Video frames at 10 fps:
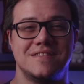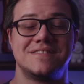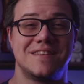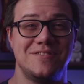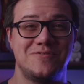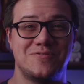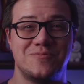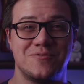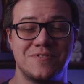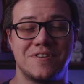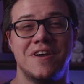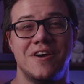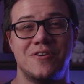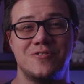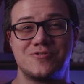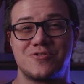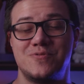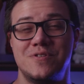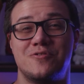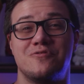Salut tout le monde,
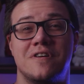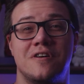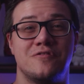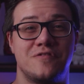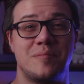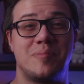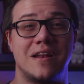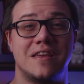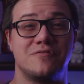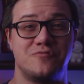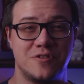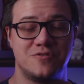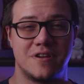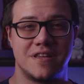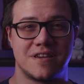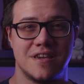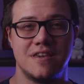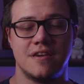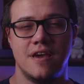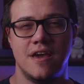aujourd'hui on va enfin parler voitures électriques